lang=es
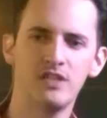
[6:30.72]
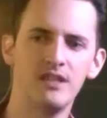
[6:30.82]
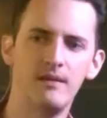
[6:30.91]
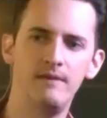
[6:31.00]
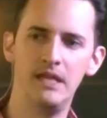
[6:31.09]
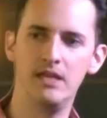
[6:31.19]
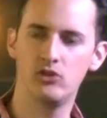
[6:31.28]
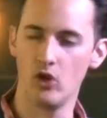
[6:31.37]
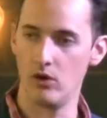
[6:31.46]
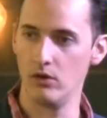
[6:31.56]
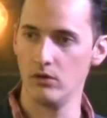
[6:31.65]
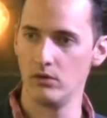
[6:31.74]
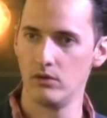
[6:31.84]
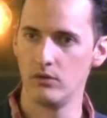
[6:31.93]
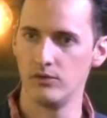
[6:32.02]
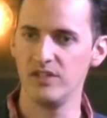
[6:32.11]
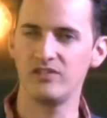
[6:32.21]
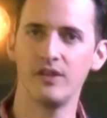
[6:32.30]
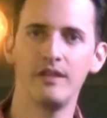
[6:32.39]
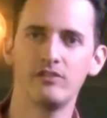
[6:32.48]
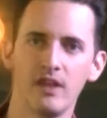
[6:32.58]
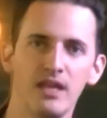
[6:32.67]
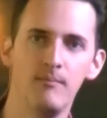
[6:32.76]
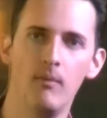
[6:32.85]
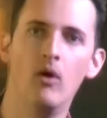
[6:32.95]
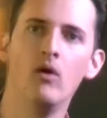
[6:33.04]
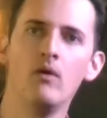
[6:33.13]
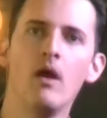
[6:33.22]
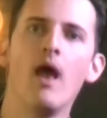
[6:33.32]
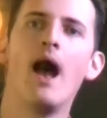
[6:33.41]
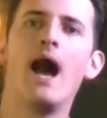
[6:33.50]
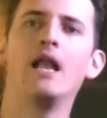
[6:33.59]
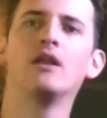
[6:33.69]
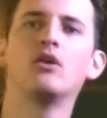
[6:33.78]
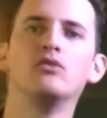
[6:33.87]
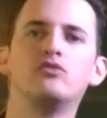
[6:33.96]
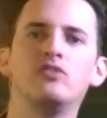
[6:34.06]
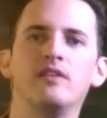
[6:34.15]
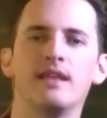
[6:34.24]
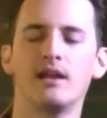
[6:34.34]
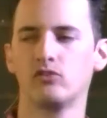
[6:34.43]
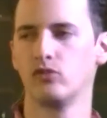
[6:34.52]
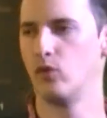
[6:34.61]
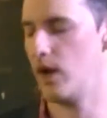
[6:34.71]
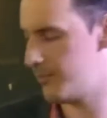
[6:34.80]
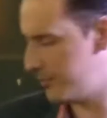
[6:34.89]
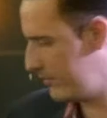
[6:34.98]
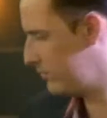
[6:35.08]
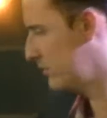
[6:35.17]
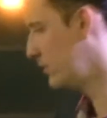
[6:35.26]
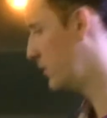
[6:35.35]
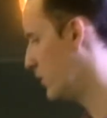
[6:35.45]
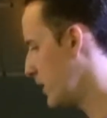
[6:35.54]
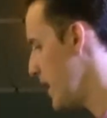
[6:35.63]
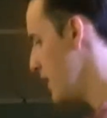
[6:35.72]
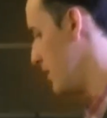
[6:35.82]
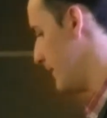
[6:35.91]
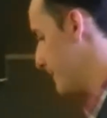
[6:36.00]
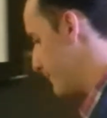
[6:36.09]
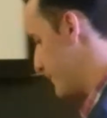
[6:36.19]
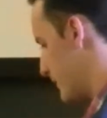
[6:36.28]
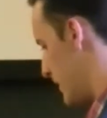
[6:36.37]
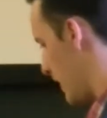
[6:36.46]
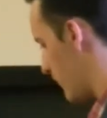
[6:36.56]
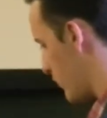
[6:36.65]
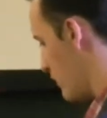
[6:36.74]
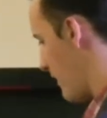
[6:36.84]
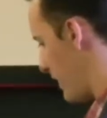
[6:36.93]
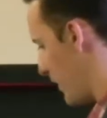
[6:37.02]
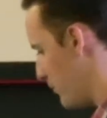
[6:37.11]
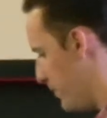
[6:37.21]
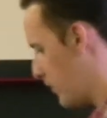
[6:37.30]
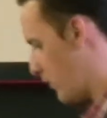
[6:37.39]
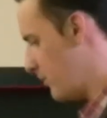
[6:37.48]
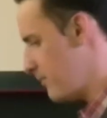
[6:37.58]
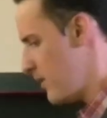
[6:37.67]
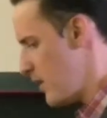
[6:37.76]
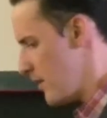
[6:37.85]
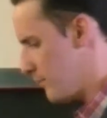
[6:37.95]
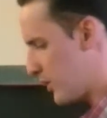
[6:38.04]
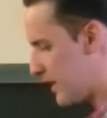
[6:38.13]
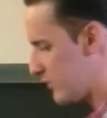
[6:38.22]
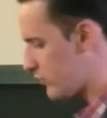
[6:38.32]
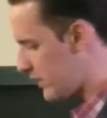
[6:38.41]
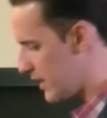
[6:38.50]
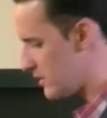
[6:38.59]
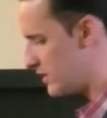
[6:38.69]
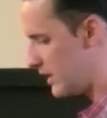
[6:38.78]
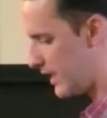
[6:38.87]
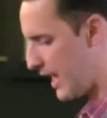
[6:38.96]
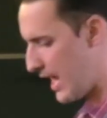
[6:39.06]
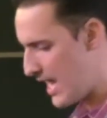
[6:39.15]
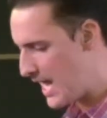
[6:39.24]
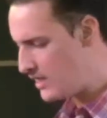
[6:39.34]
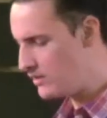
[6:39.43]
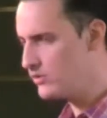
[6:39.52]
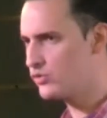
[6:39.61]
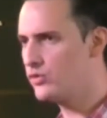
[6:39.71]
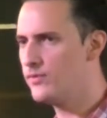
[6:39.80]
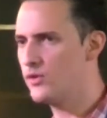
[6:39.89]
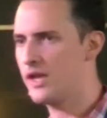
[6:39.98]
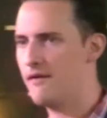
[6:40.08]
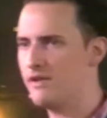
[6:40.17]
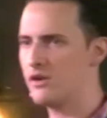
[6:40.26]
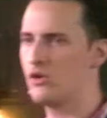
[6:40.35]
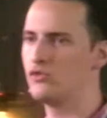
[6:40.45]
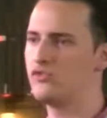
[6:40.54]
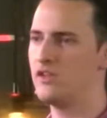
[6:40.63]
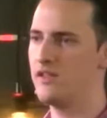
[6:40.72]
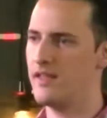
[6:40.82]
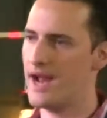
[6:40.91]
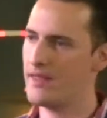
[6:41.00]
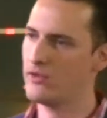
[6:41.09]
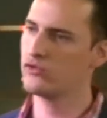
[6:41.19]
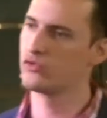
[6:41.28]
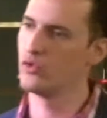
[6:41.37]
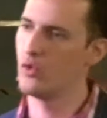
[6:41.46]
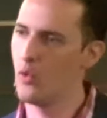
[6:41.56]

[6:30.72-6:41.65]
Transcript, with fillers: se debilitó ni se desanimó al considerar su cuerpo. ¿Ok? Y de esto voy a hablar un poco. Porque esto quiere decir que él tuvo que haber considerado su